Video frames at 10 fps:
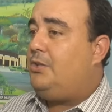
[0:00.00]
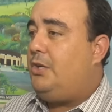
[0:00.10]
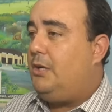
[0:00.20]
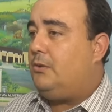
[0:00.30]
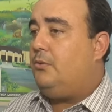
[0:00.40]

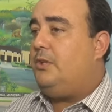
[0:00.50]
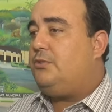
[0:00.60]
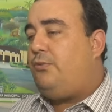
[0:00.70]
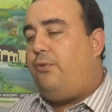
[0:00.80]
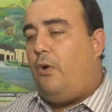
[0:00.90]
tido
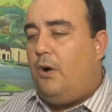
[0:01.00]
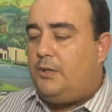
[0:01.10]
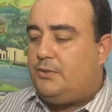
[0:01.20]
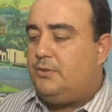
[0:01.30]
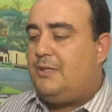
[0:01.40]

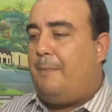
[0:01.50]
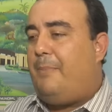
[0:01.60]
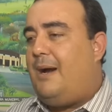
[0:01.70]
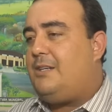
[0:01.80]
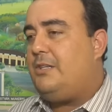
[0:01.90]
esforços da
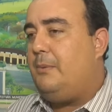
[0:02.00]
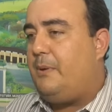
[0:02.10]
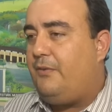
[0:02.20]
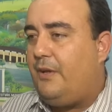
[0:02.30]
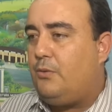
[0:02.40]
parte da
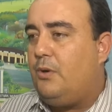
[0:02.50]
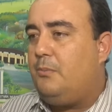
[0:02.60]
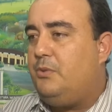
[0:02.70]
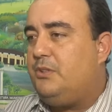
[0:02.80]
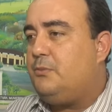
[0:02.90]
Prefeitura
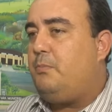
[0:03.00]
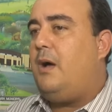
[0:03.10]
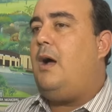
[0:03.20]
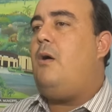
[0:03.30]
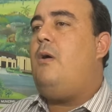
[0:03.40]

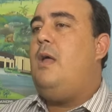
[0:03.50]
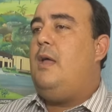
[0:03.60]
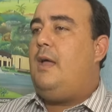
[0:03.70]
Municipal,